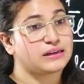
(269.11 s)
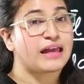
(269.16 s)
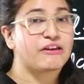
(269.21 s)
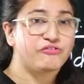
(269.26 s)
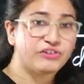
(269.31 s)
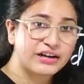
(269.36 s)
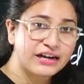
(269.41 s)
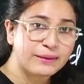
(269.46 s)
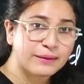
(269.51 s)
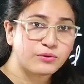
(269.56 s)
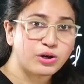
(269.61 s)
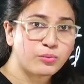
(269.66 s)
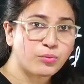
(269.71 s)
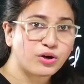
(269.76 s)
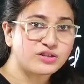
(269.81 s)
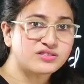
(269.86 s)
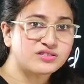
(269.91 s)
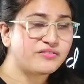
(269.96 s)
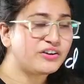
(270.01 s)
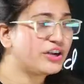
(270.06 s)
every time you'll
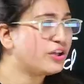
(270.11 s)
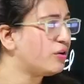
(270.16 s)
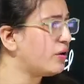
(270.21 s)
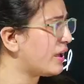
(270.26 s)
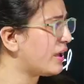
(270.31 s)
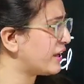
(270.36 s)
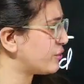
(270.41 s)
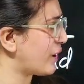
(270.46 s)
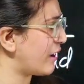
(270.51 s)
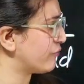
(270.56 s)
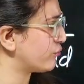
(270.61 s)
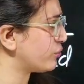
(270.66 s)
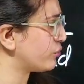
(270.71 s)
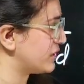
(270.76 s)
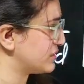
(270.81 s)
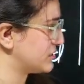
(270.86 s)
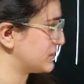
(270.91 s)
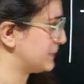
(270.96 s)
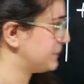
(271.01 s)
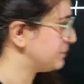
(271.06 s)
pause the video and you have to
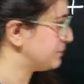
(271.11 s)
answer